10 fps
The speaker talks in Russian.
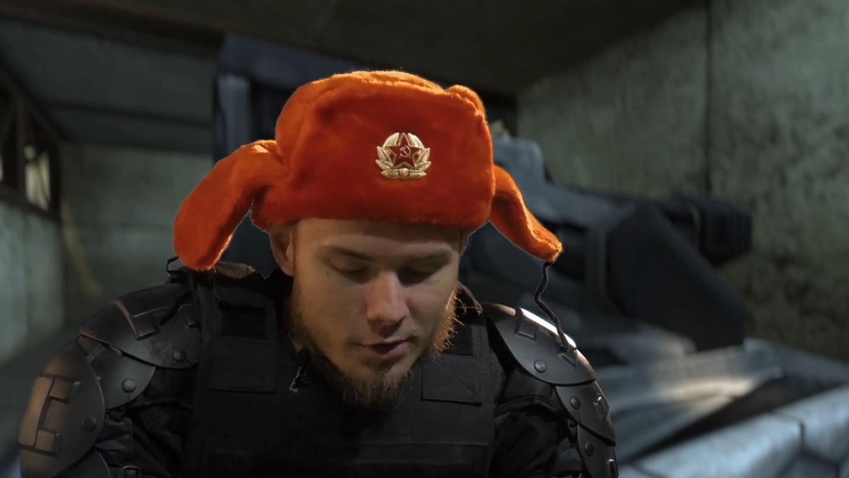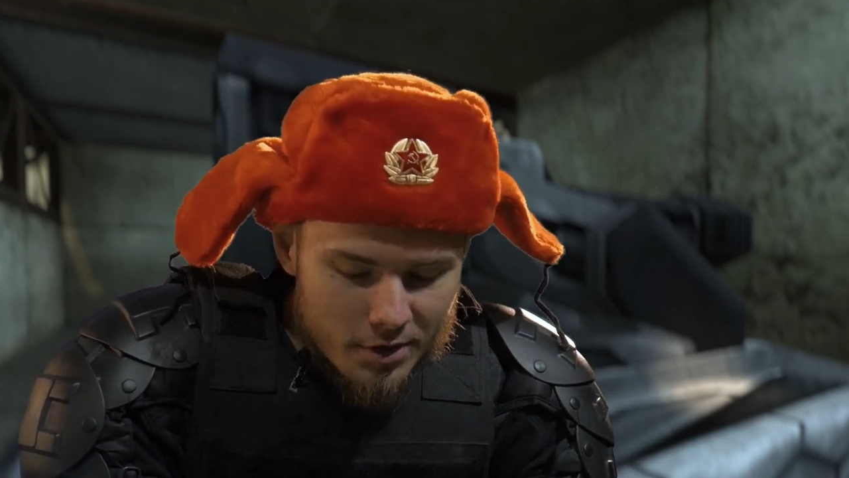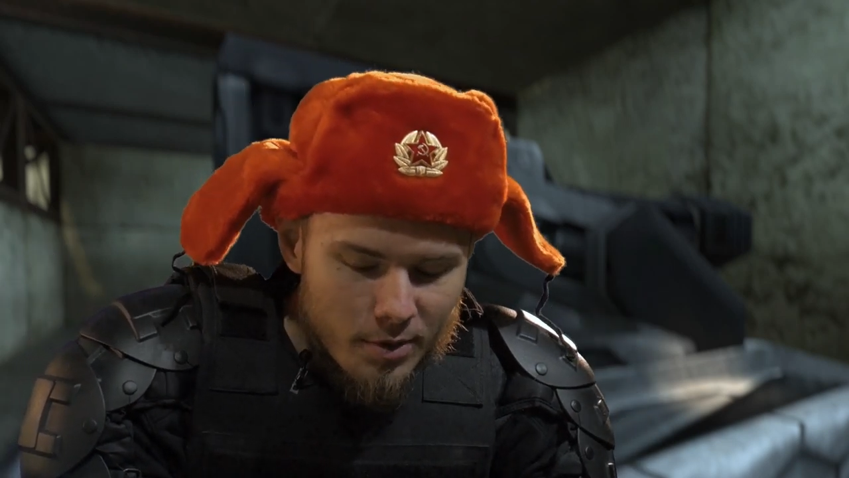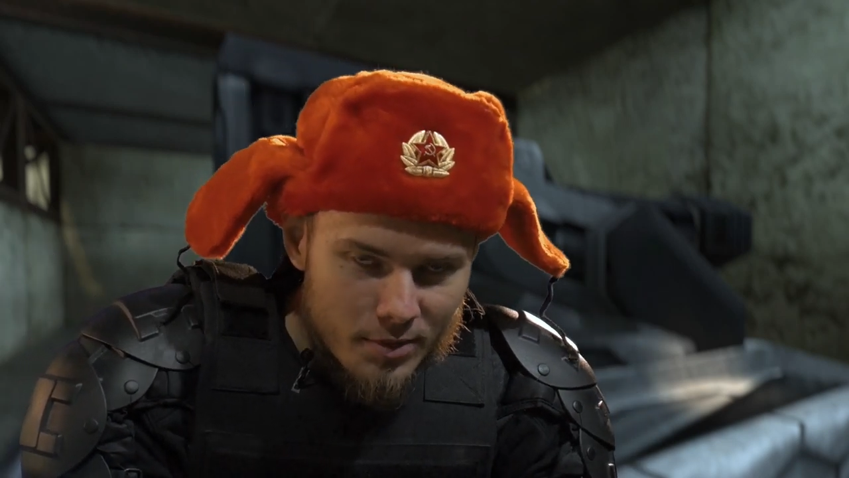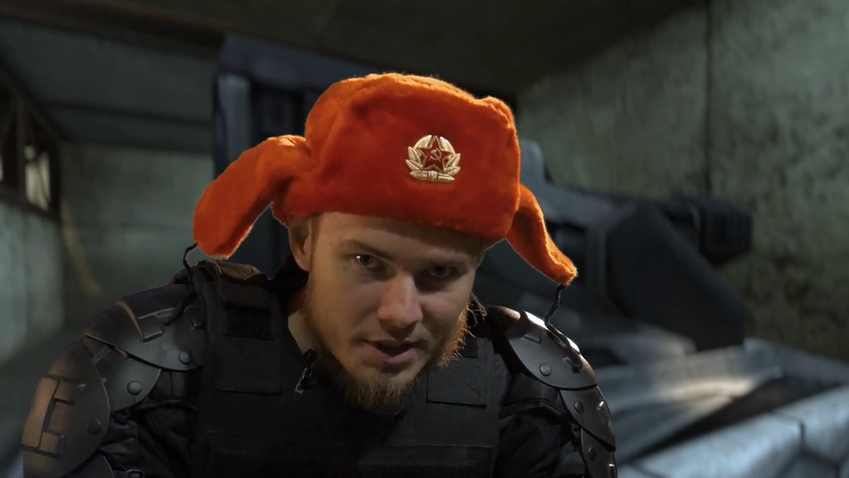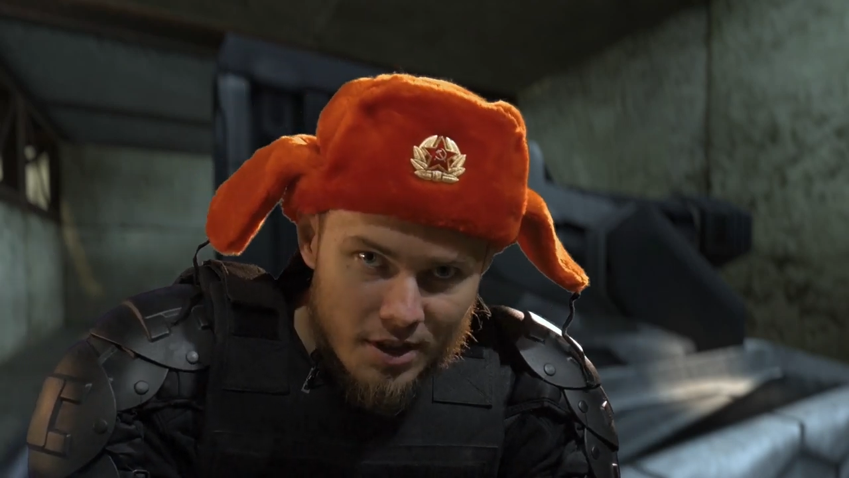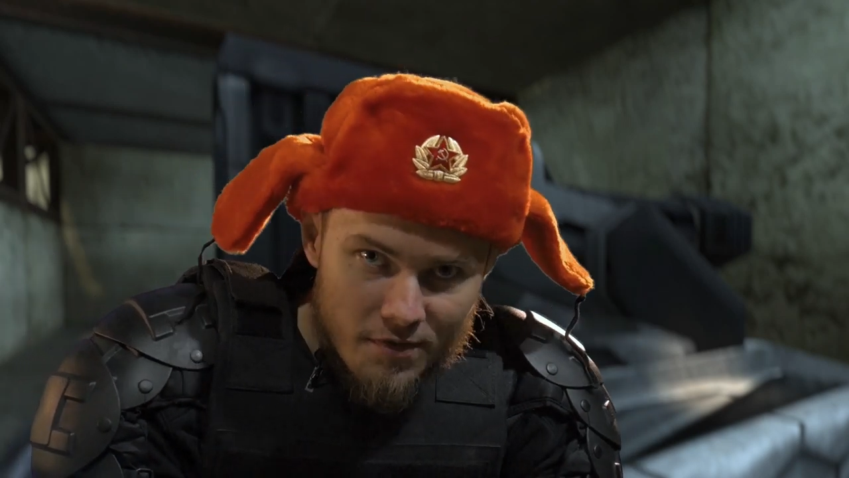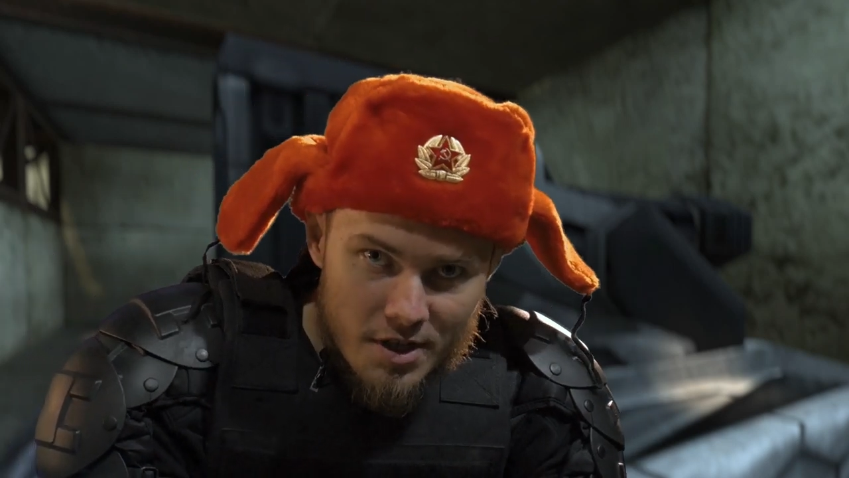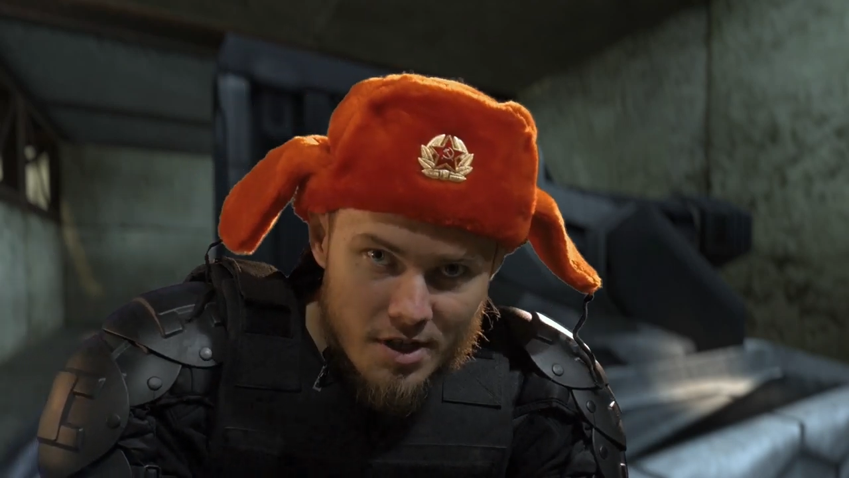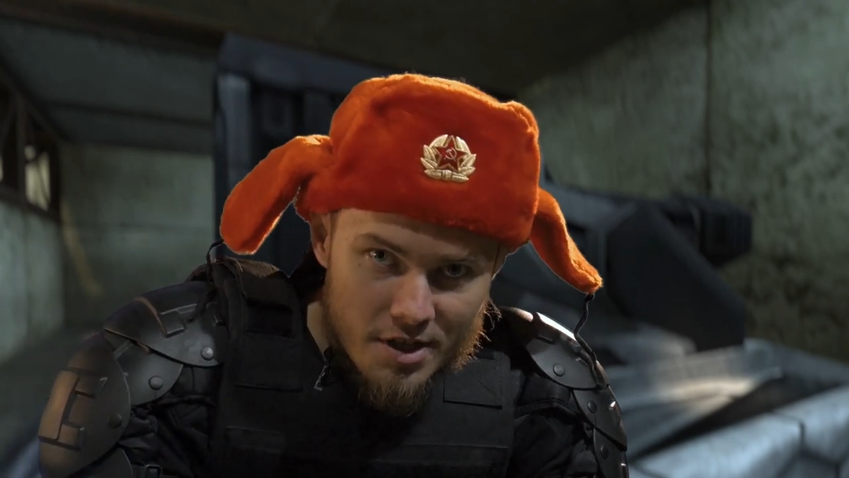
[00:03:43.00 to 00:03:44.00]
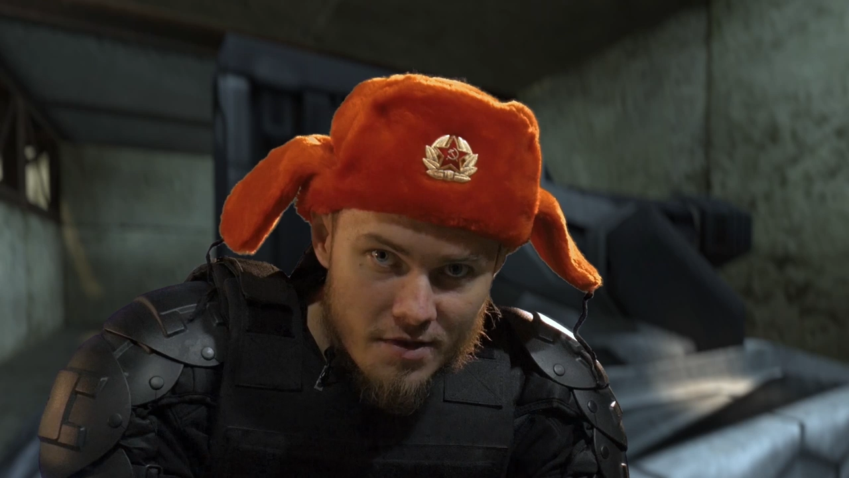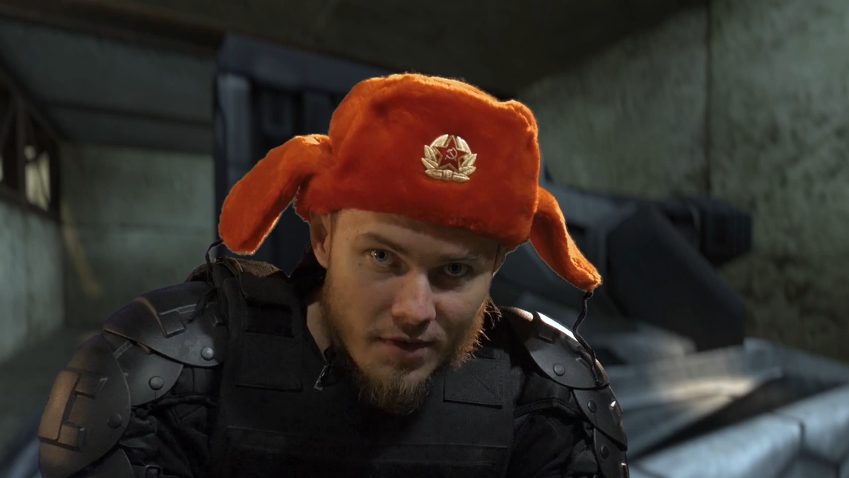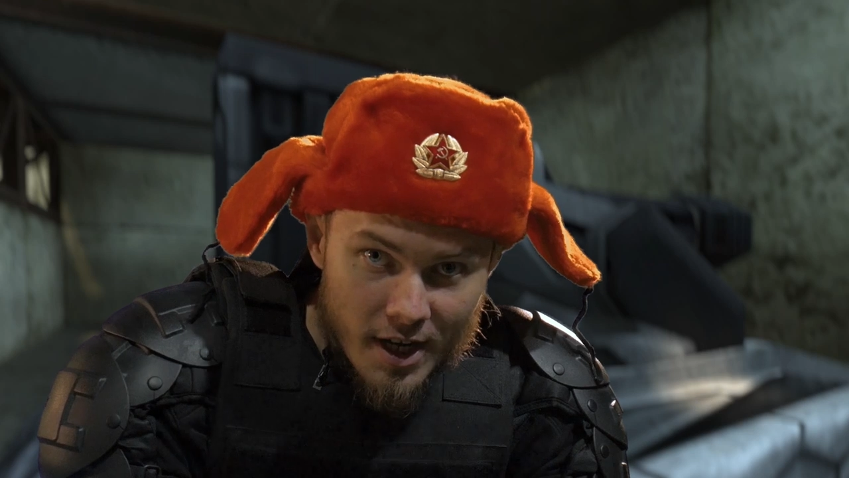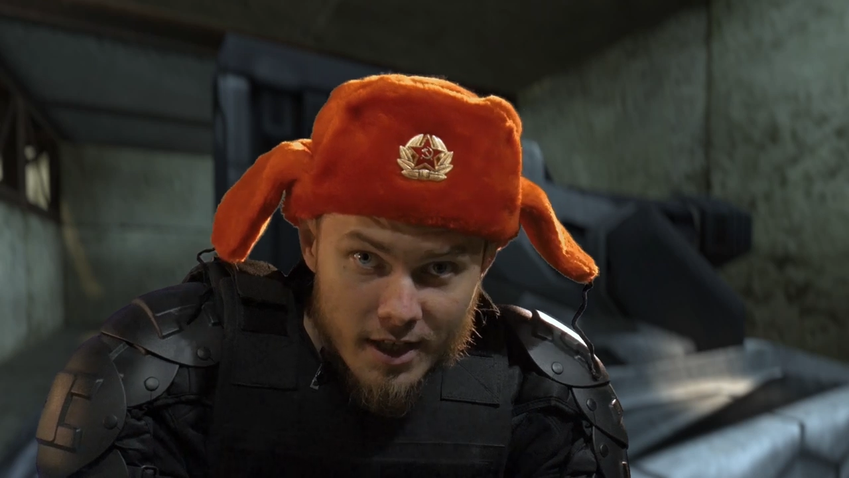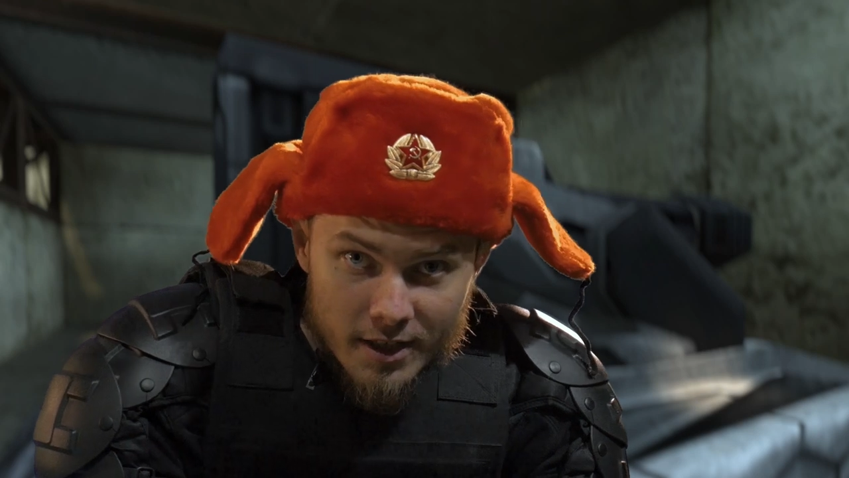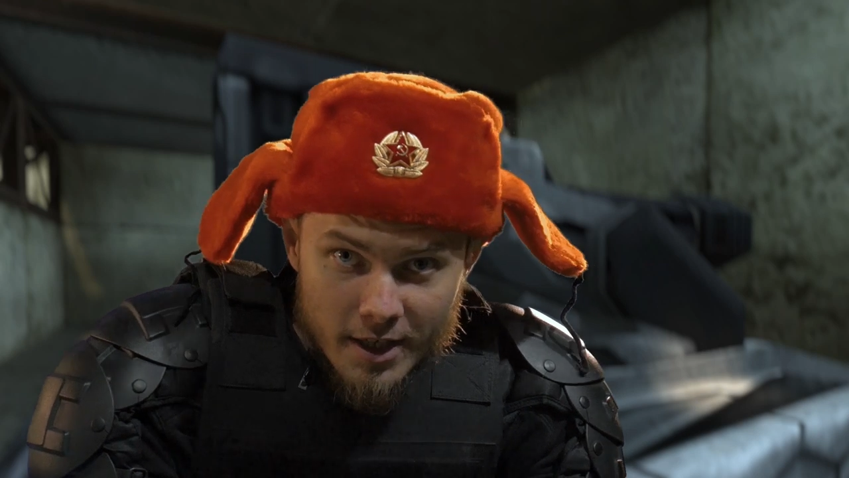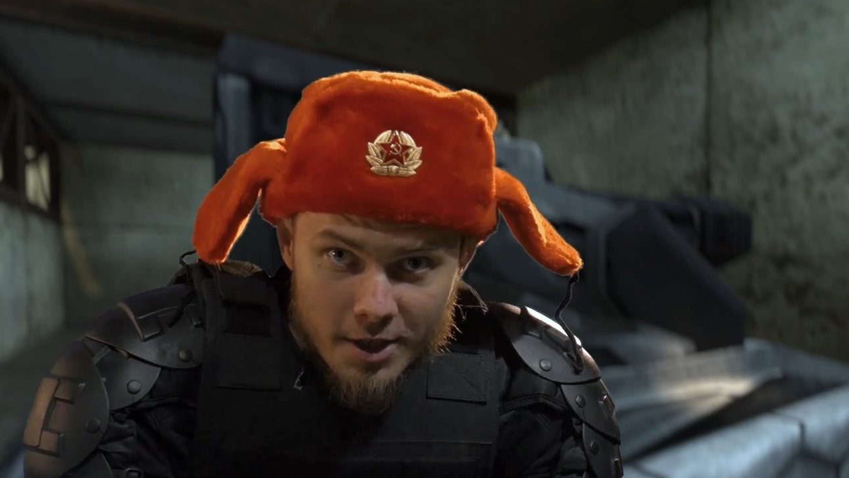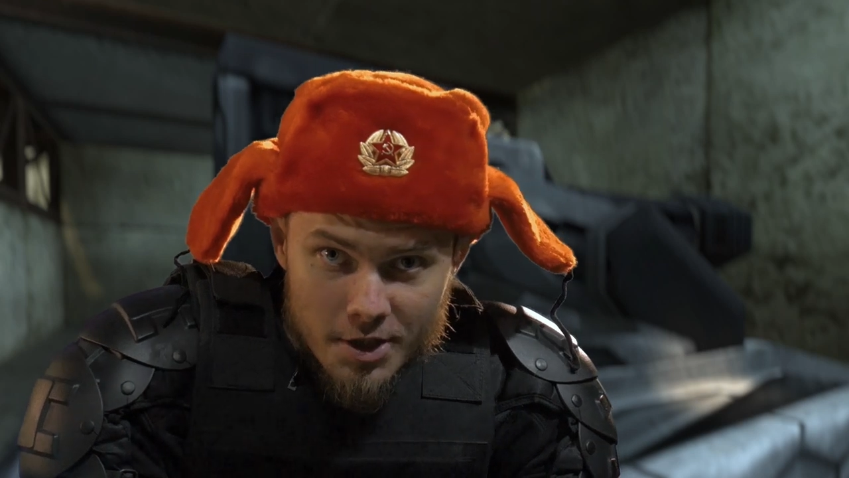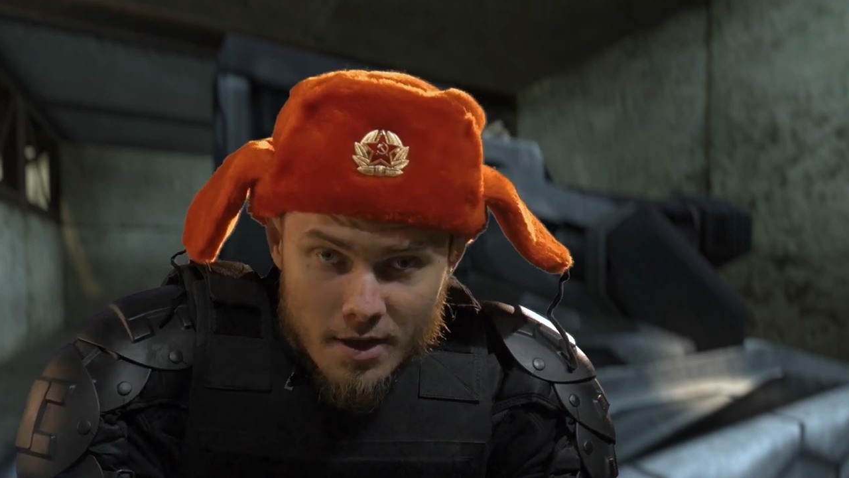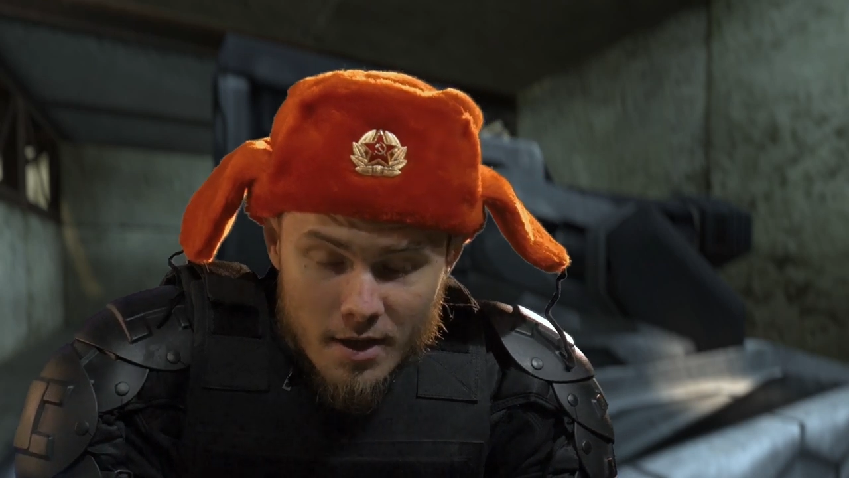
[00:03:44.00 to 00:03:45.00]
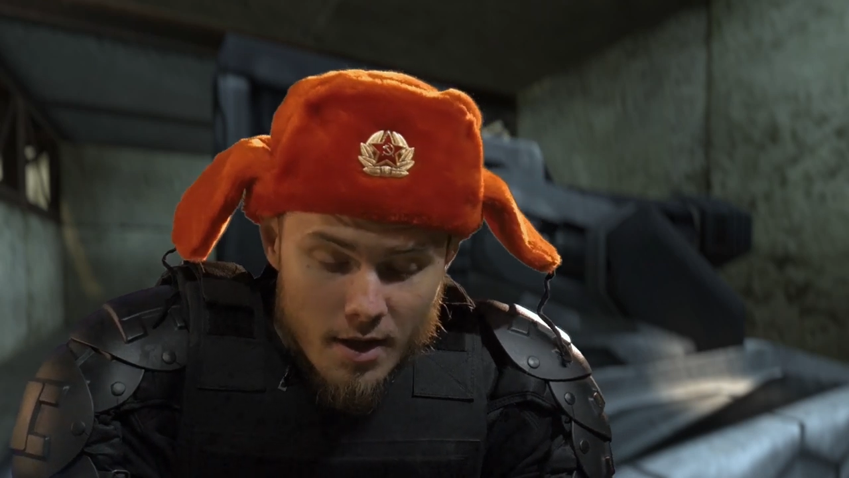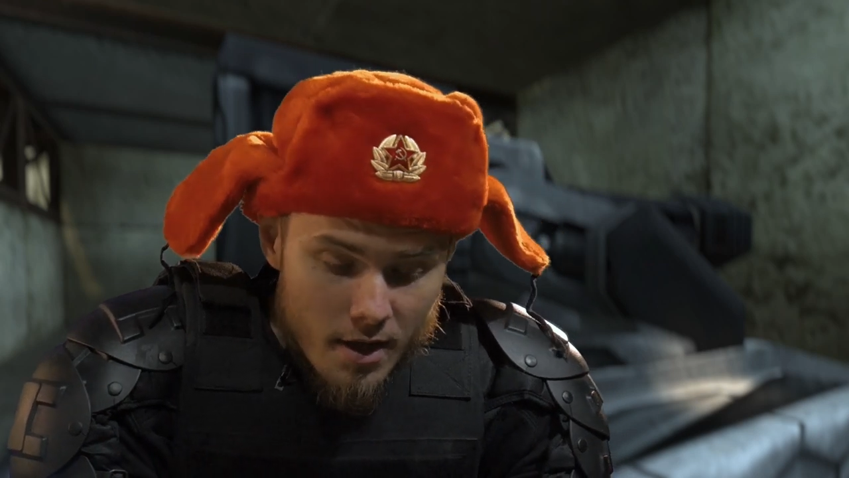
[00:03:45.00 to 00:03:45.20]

ну, типа, мы с ней виделись и в реале также.